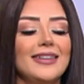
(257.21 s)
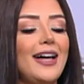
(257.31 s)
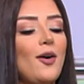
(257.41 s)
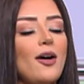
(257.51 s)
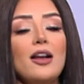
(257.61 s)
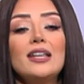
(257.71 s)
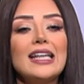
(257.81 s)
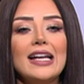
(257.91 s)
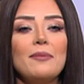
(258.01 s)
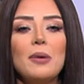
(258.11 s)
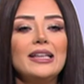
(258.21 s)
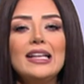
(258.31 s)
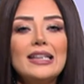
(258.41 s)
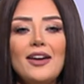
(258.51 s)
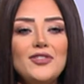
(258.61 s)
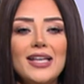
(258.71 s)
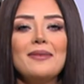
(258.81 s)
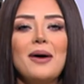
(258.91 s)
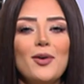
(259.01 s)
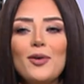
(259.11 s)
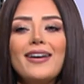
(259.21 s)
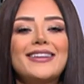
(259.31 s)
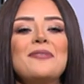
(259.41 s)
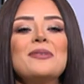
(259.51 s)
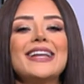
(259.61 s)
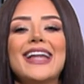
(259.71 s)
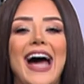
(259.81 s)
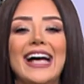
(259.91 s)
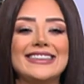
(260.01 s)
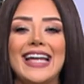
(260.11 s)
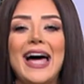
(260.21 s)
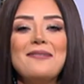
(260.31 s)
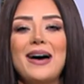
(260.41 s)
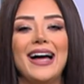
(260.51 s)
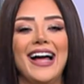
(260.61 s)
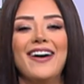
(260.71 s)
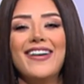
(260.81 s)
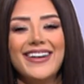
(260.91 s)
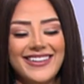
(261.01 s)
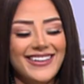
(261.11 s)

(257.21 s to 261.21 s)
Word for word: أه، خلاص انا بهدلت نفسي يا جماعه رجع اكتر من كده هستحم على الهواء